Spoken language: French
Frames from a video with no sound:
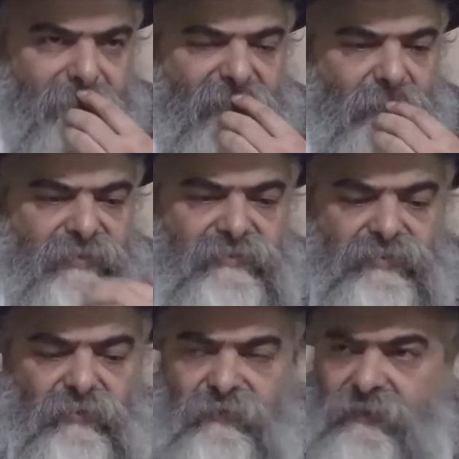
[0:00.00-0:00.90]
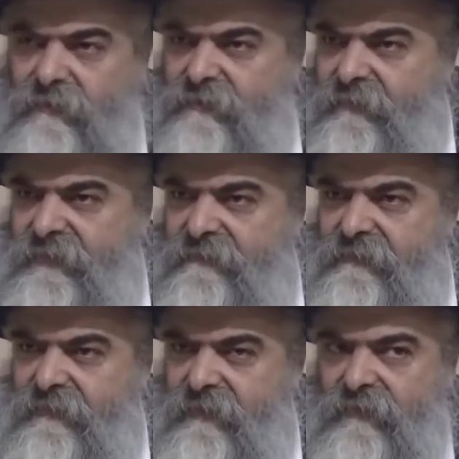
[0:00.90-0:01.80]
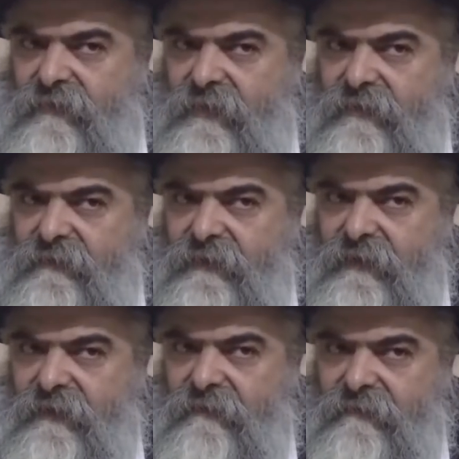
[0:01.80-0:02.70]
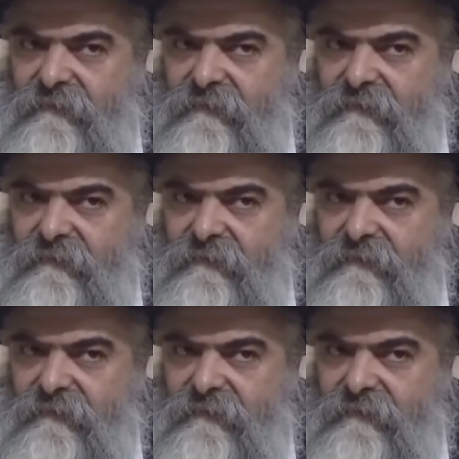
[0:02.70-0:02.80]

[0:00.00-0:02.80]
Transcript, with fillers: En plus, aujourd'hui, demain, c'est dans le calendrier